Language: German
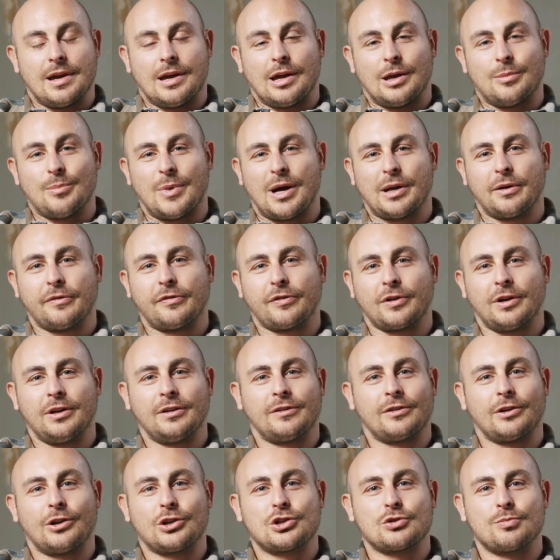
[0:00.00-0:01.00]
In meiner
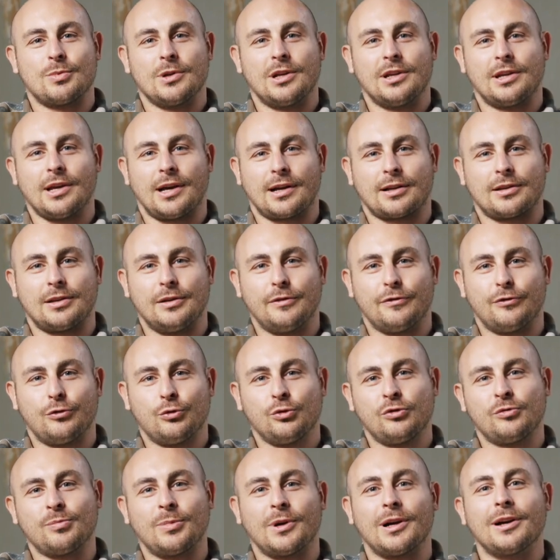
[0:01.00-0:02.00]
Freizeit spiele ich aktiv
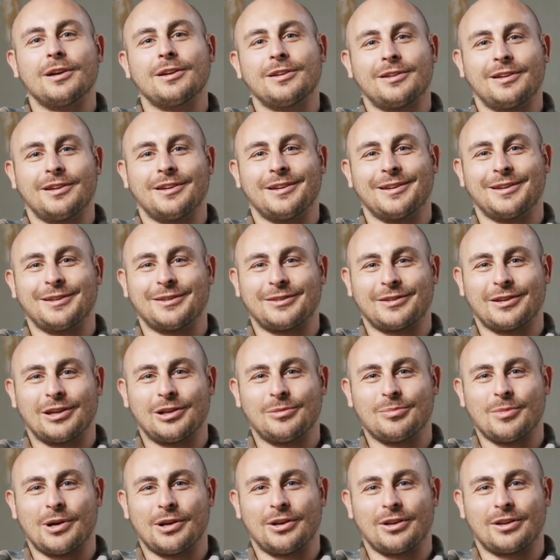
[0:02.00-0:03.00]
Fußball äh,
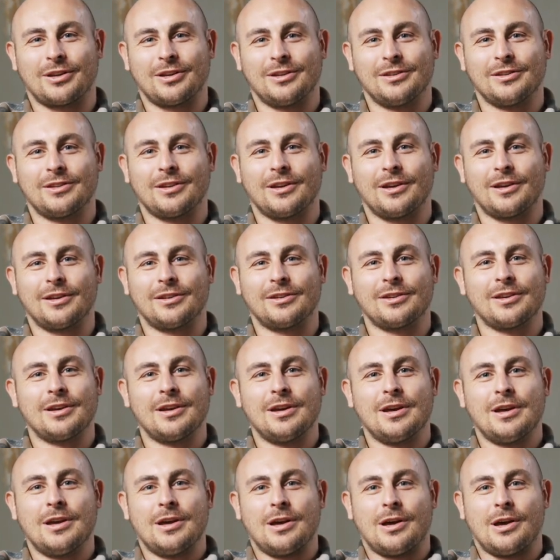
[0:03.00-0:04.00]
seit meiner Kindheit.
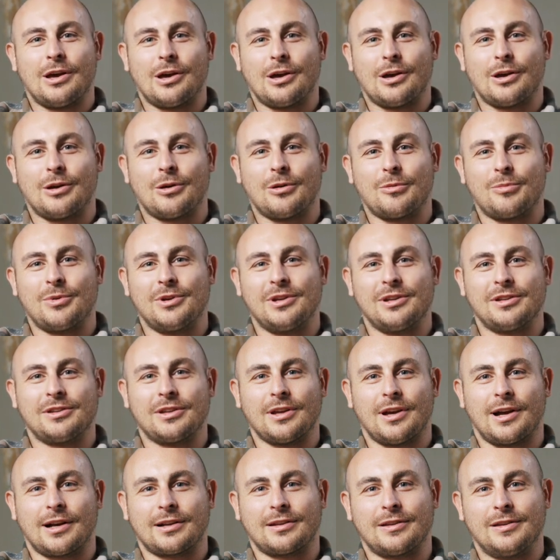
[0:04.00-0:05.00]
Äh, bin ich
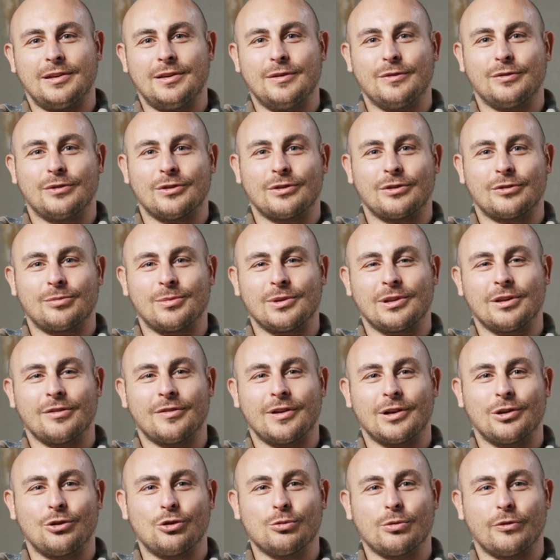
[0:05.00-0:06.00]
da aktiv, sind es
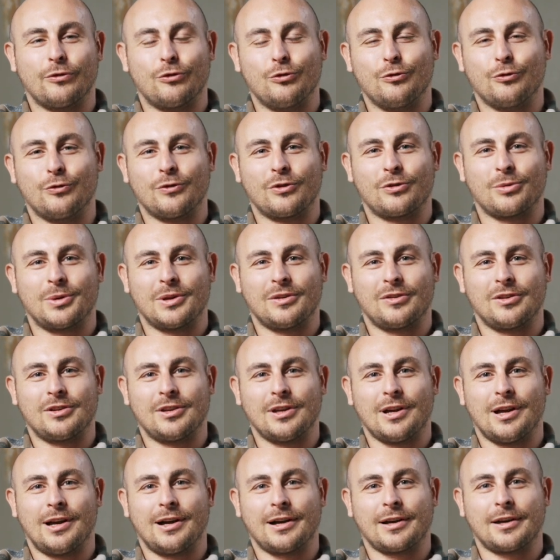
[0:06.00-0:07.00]
mittlerweile über 25
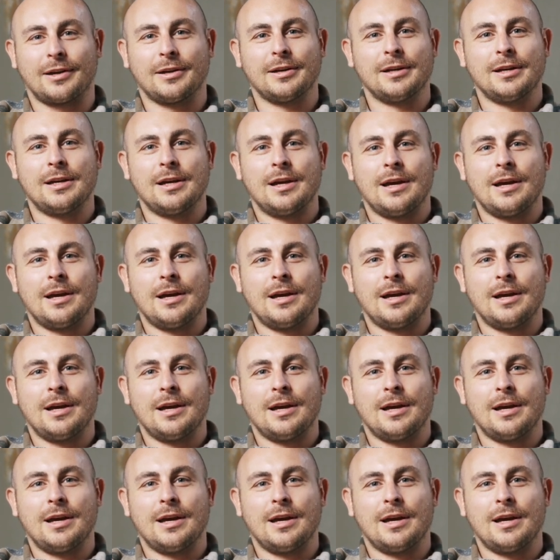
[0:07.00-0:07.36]
Jahre.